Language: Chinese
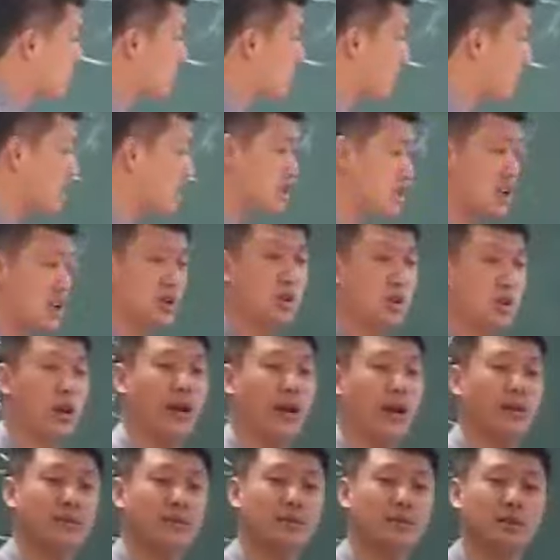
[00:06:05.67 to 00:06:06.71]
成身
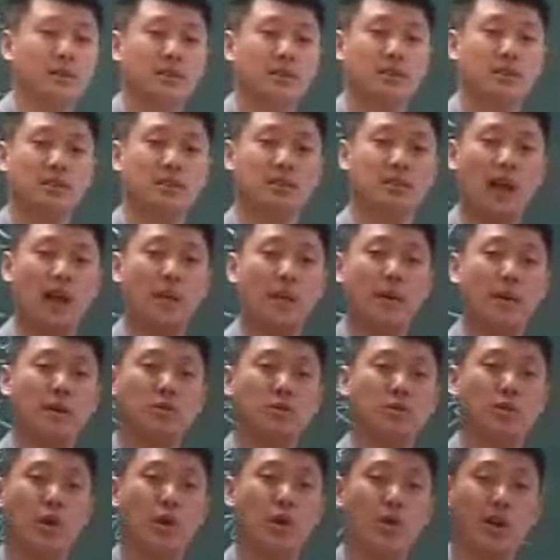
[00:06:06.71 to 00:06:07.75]
退，他没
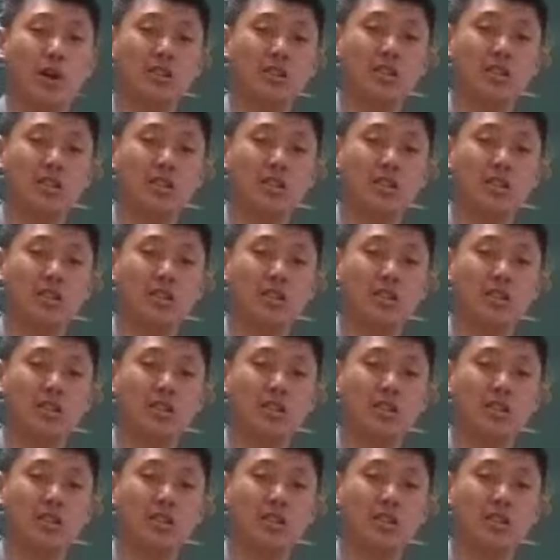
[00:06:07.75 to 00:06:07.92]
学过“